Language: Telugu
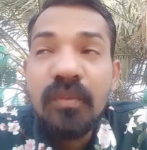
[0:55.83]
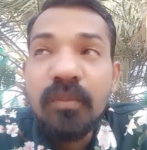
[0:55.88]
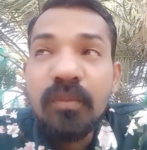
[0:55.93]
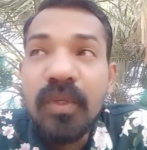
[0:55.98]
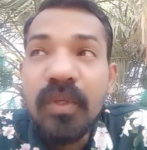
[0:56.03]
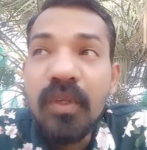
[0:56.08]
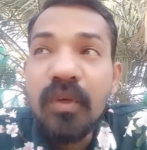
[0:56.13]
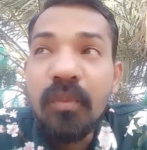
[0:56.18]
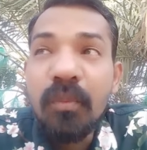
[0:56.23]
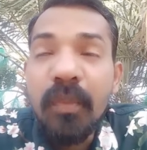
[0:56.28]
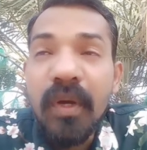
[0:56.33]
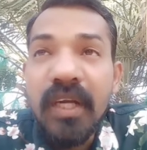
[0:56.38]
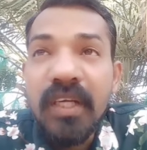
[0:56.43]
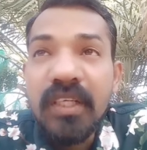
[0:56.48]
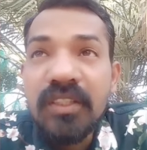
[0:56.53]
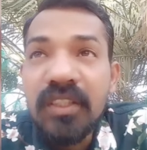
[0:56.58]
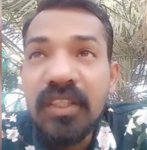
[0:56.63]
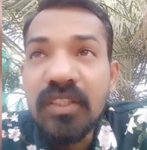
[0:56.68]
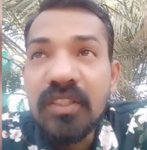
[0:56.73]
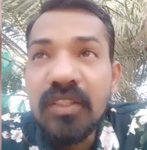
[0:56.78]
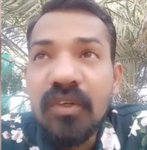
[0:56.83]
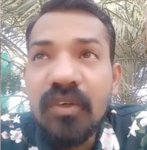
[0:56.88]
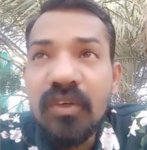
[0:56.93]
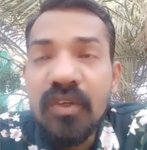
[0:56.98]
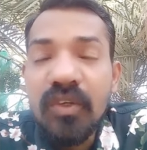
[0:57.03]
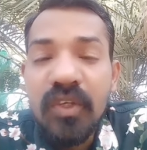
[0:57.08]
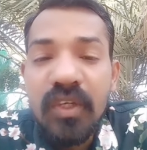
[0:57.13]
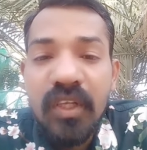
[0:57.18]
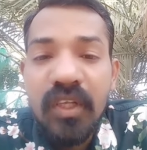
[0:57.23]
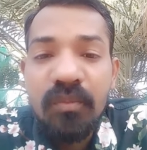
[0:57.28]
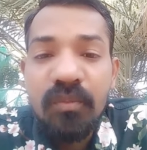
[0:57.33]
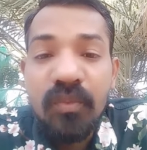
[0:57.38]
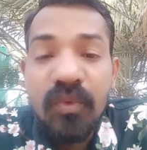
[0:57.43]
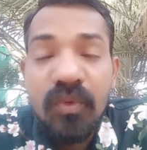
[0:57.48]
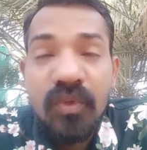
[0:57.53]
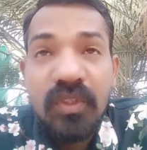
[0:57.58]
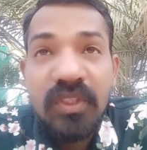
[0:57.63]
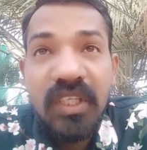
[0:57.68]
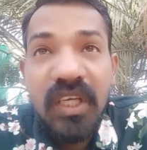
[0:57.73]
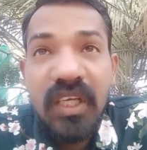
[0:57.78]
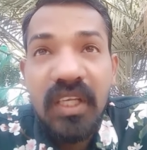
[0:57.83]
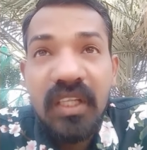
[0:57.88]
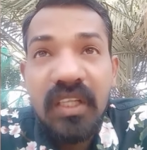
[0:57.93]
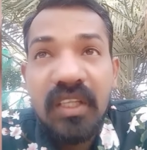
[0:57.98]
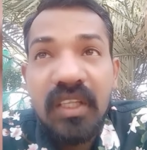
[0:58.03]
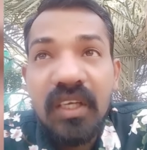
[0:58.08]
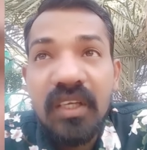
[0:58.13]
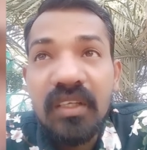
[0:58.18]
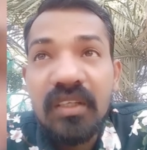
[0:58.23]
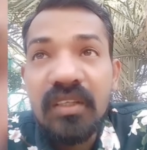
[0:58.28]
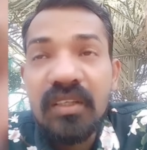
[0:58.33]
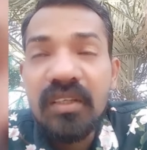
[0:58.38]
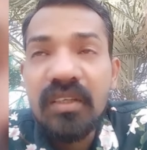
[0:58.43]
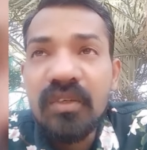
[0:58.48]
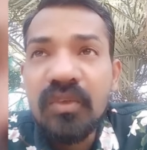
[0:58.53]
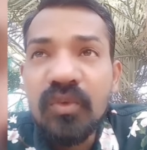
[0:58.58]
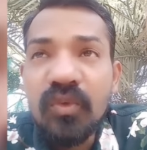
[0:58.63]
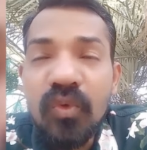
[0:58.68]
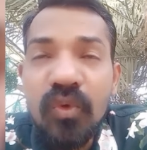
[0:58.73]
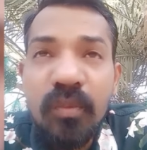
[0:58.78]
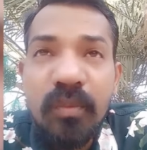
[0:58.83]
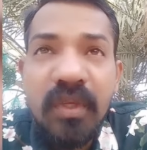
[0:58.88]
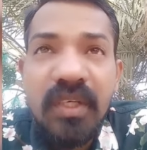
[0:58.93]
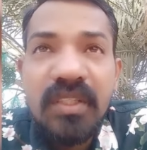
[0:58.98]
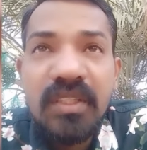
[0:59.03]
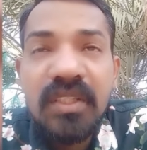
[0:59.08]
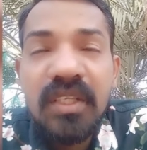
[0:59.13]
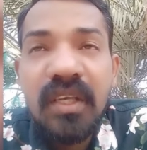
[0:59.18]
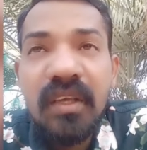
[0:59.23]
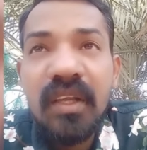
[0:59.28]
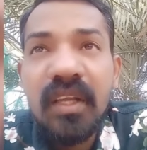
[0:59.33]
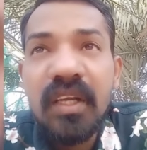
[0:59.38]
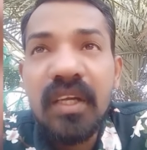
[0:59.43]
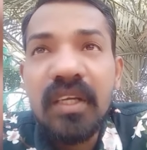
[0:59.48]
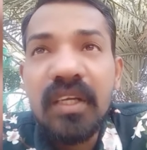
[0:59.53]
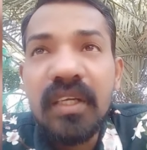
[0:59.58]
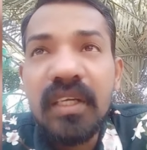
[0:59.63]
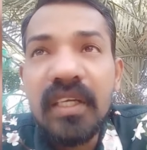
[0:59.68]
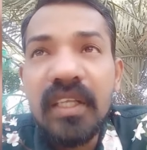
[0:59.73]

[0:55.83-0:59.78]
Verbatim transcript: మీరు బయట చేసే వాళ్ళు ఉంటే ముందు జాగ్రత్త టూ మంత్సే వెళ్ళండి